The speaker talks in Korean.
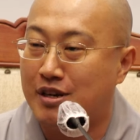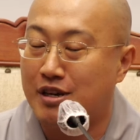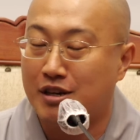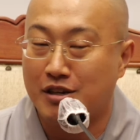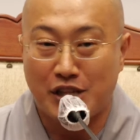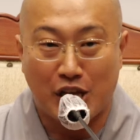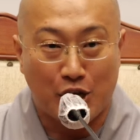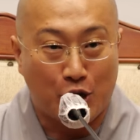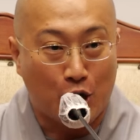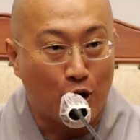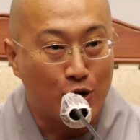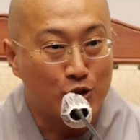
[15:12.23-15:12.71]

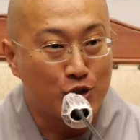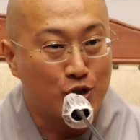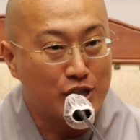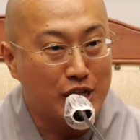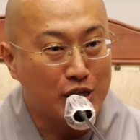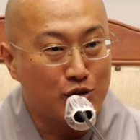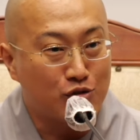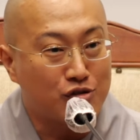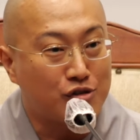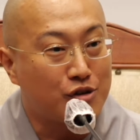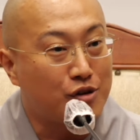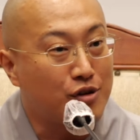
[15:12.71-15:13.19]
근데
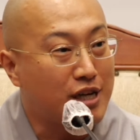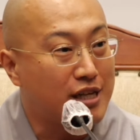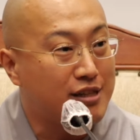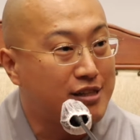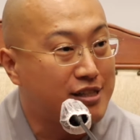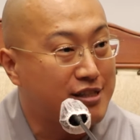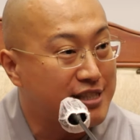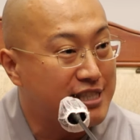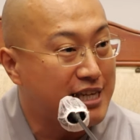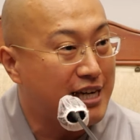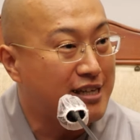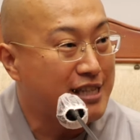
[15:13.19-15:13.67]
경전에도 그런 게
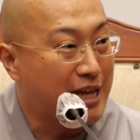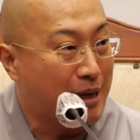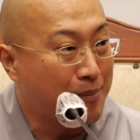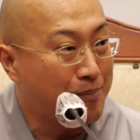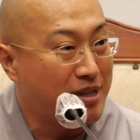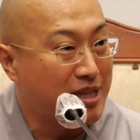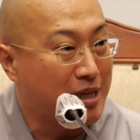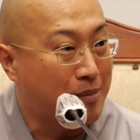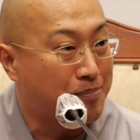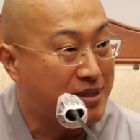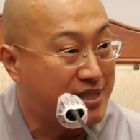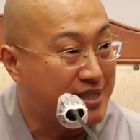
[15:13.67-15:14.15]
등장을
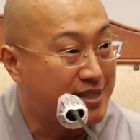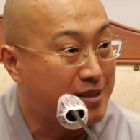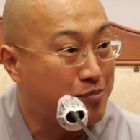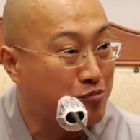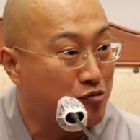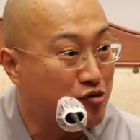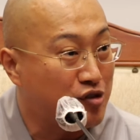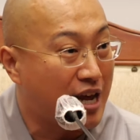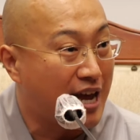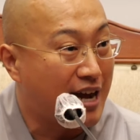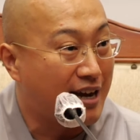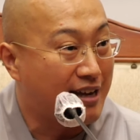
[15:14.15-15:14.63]
합니다.
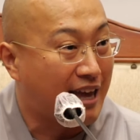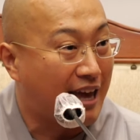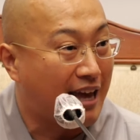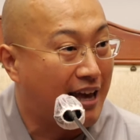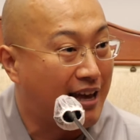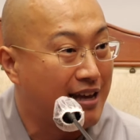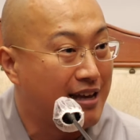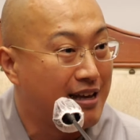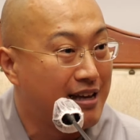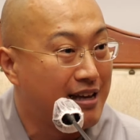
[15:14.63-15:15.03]
비스무레하게.